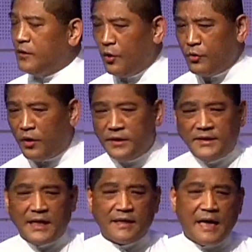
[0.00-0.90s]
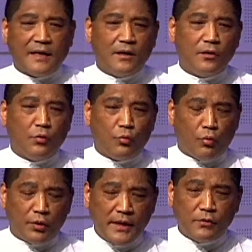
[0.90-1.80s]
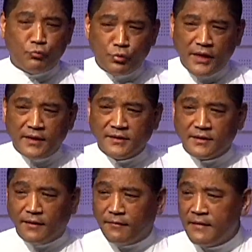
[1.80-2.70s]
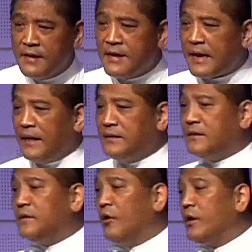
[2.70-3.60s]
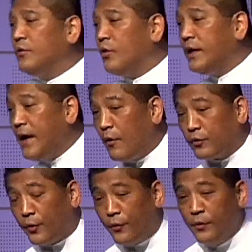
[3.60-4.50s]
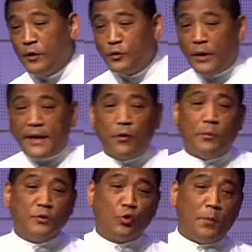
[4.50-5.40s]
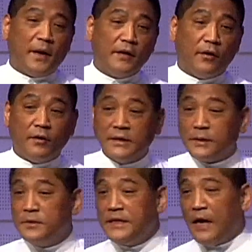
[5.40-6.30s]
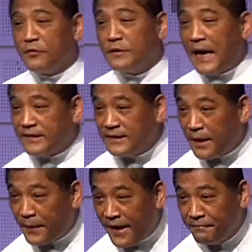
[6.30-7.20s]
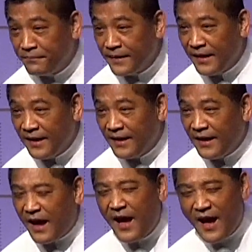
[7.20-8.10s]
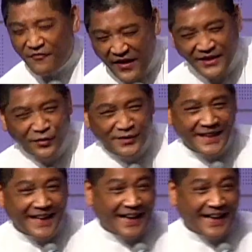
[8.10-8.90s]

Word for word: 拥有很强大的火力、武力的时候，开始有很多的药头就来跟我们做朋友。什么是药头？大家知道吗？ 啊，贩毒的人